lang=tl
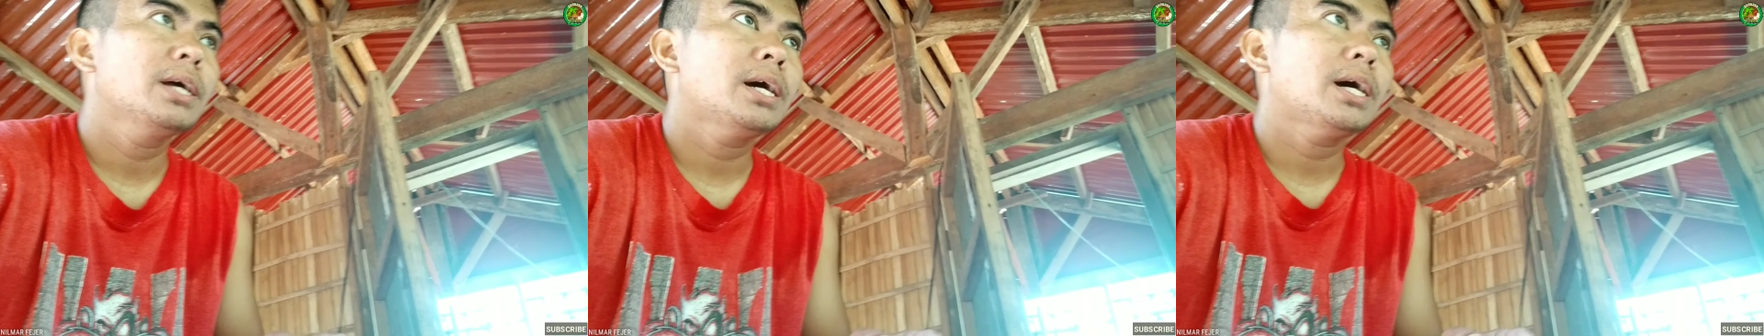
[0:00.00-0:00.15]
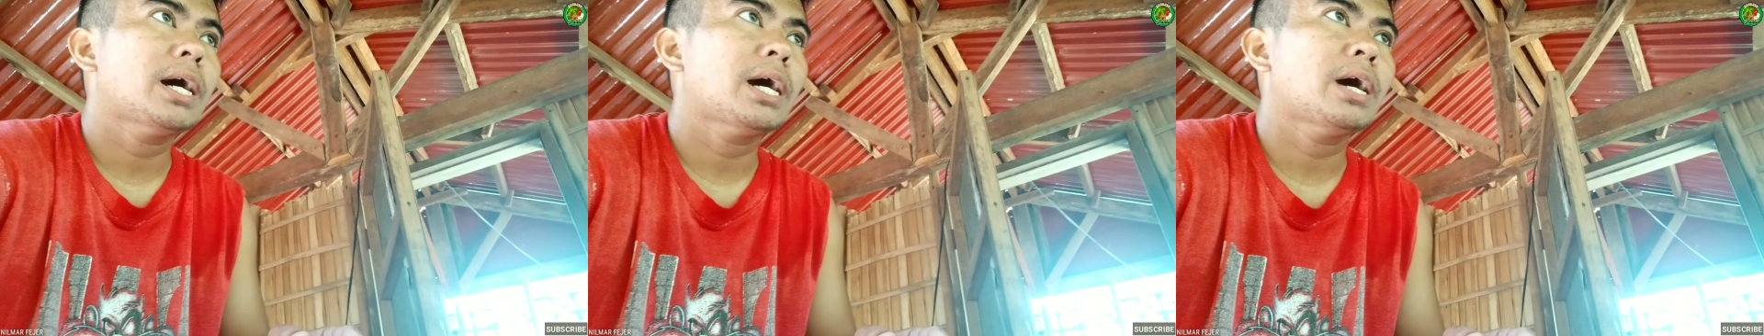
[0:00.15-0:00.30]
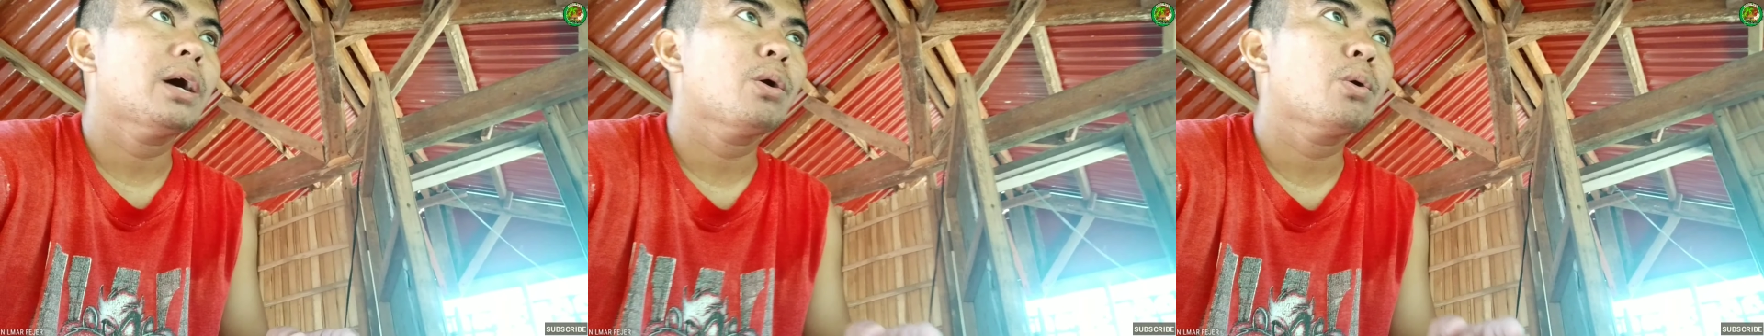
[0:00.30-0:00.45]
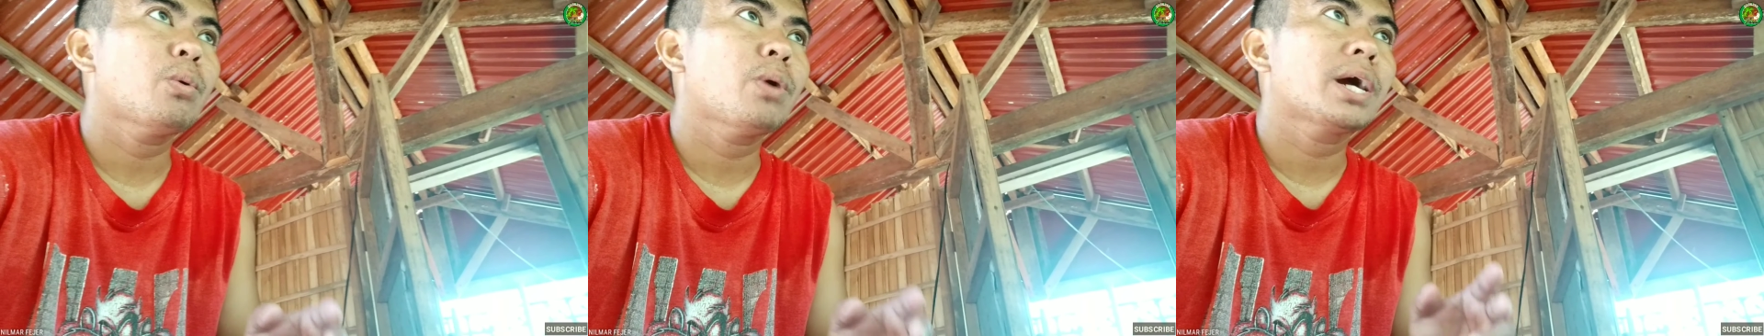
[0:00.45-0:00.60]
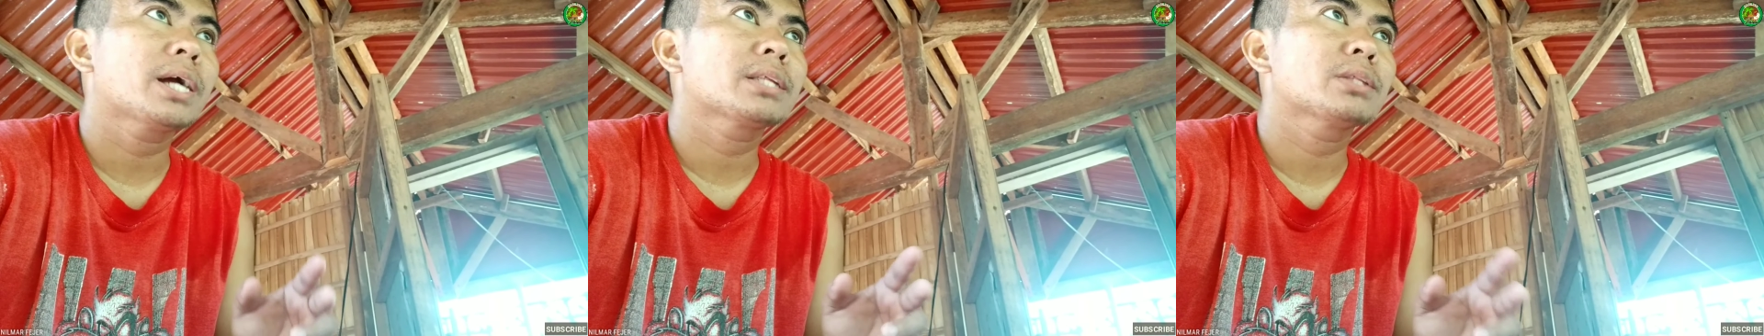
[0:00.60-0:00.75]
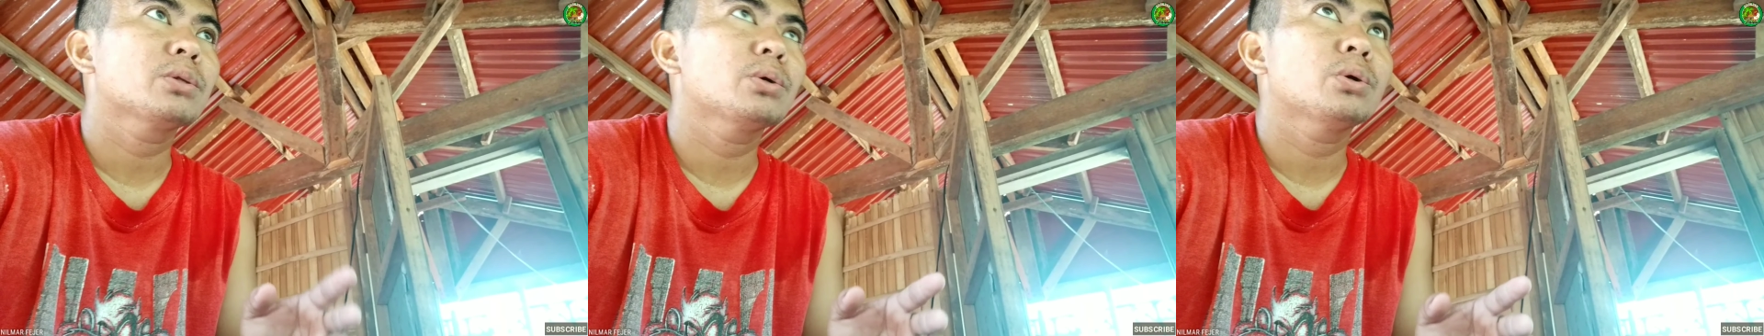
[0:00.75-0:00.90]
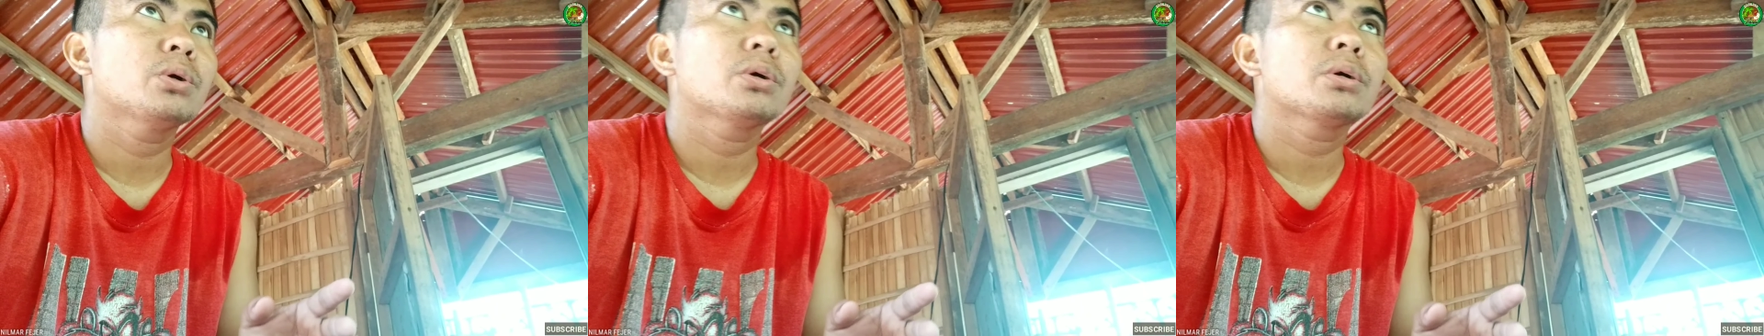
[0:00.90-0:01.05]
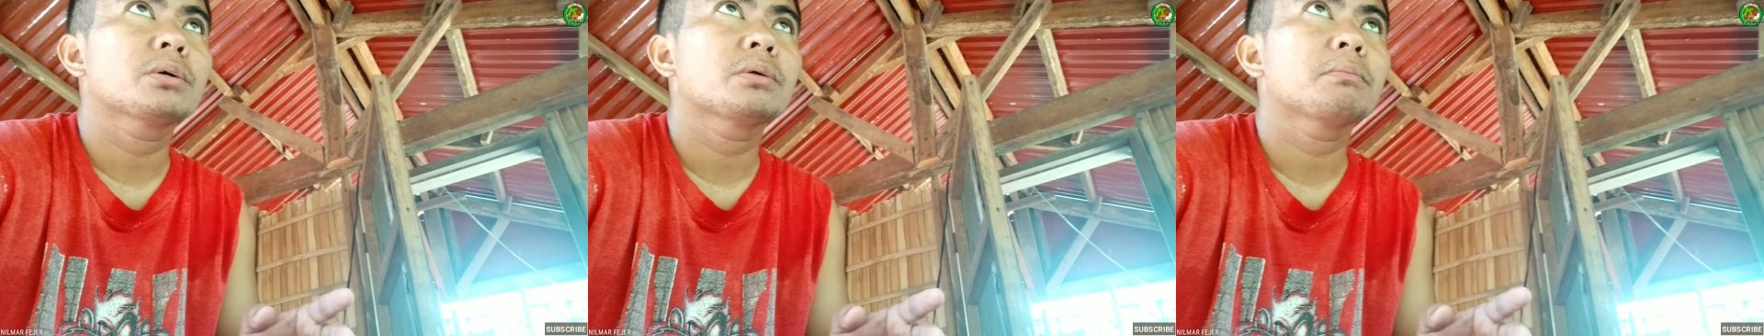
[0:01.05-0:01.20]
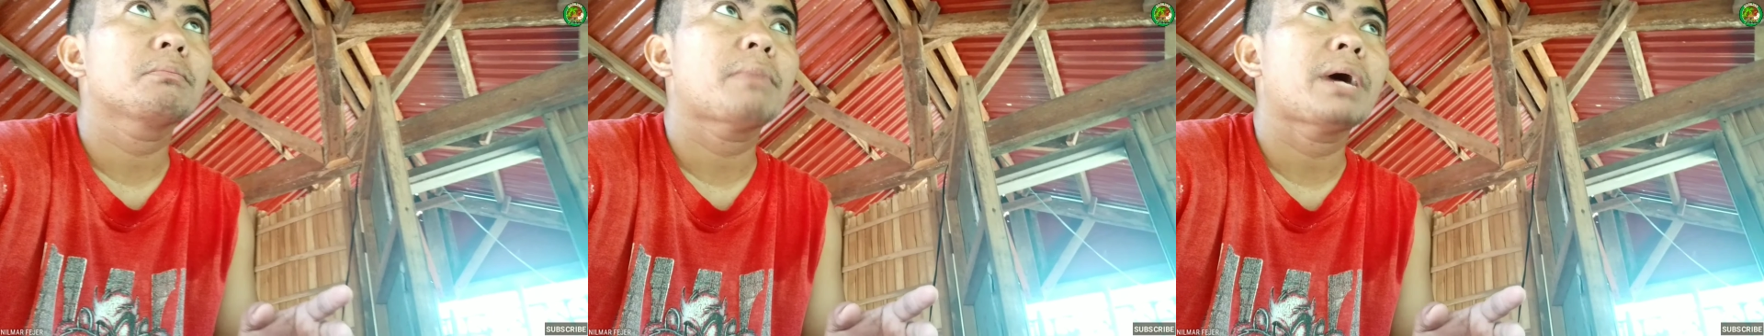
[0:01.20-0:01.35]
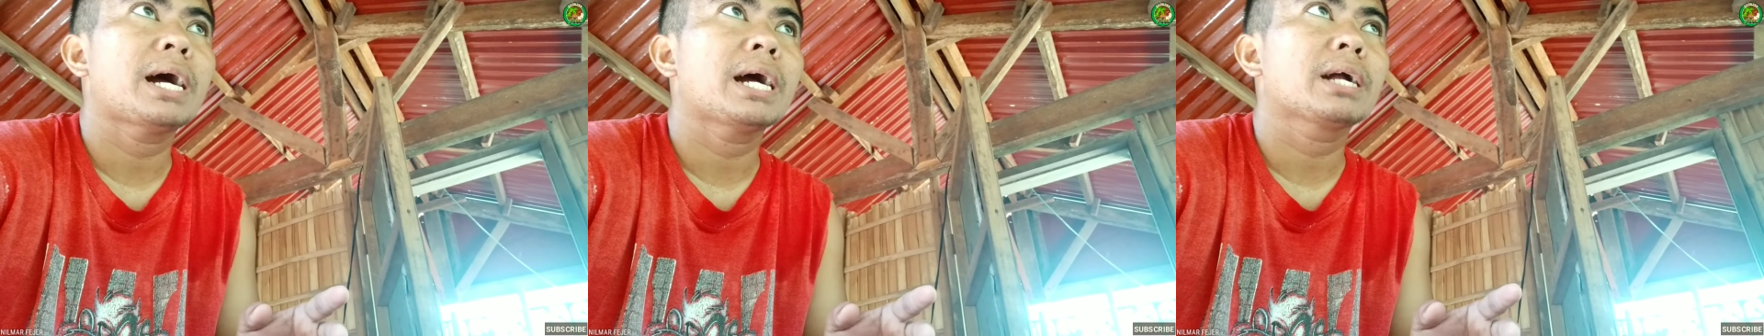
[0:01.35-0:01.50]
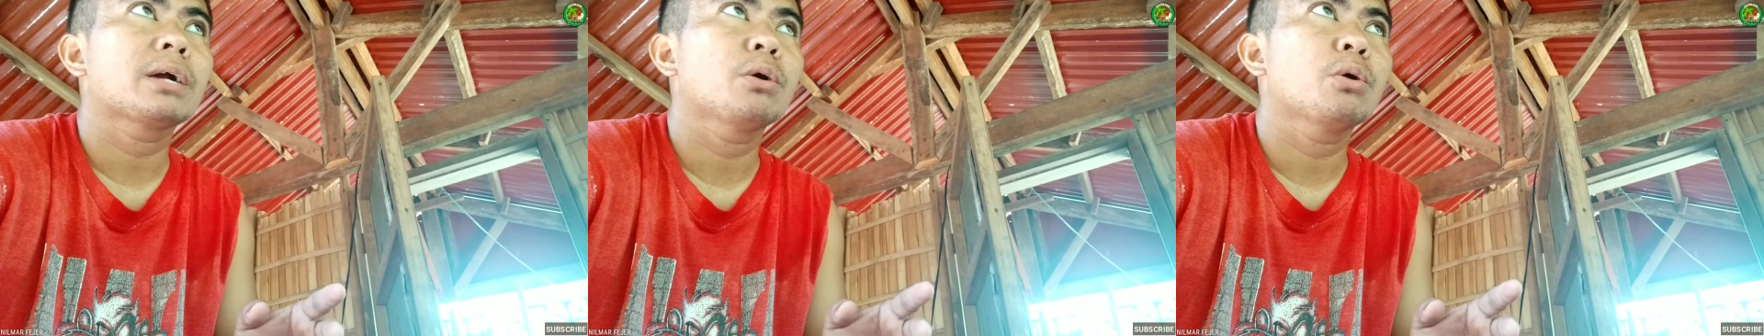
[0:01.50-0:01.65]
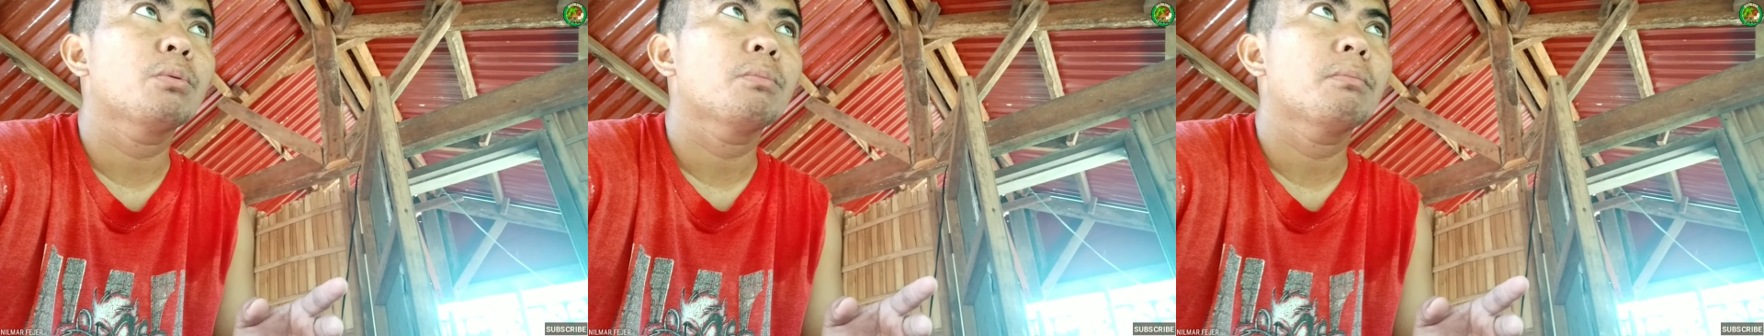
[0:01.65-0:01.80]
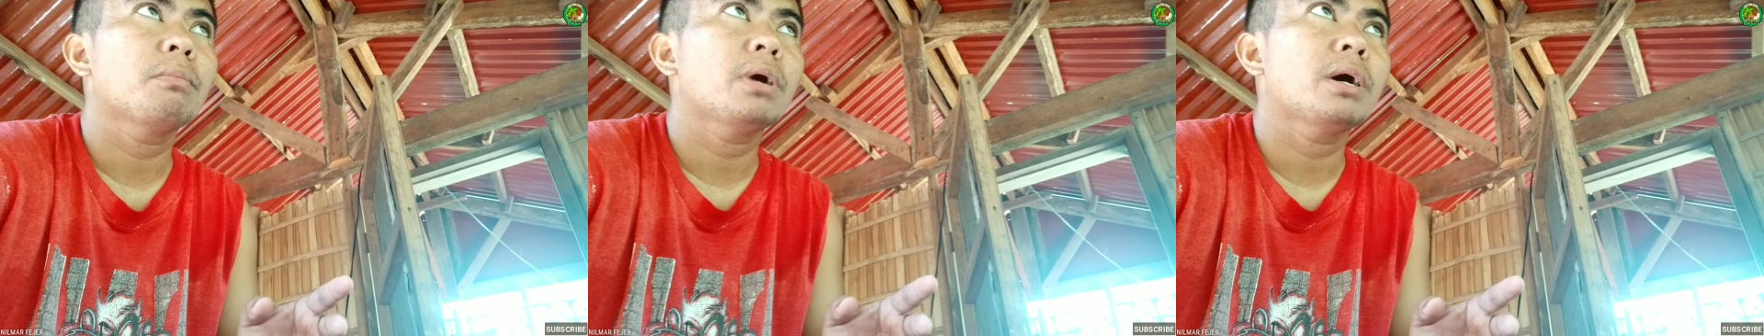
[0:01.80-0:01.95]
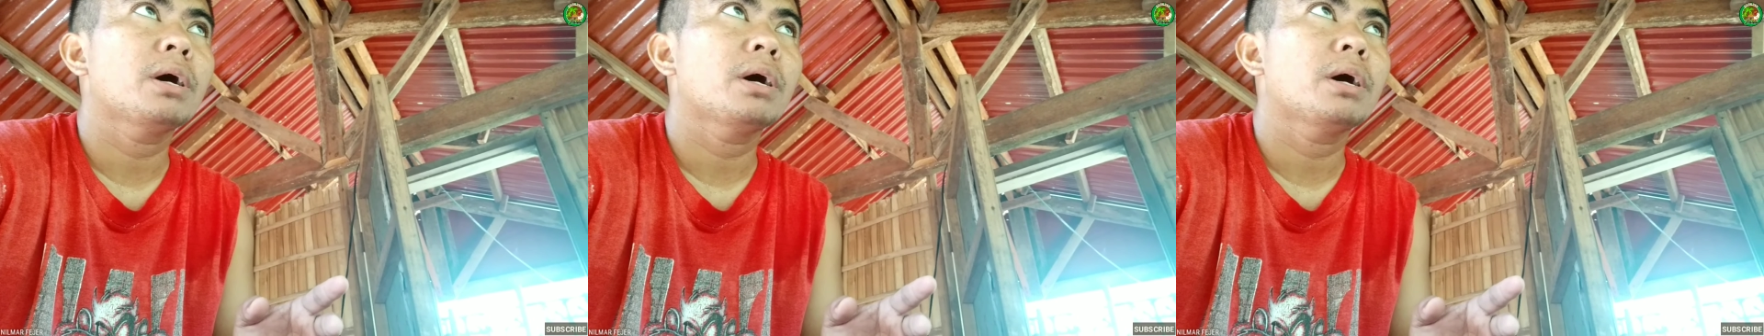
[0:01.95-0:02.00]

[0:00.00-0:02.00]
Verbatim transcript: Uh, ah, huwag nung bago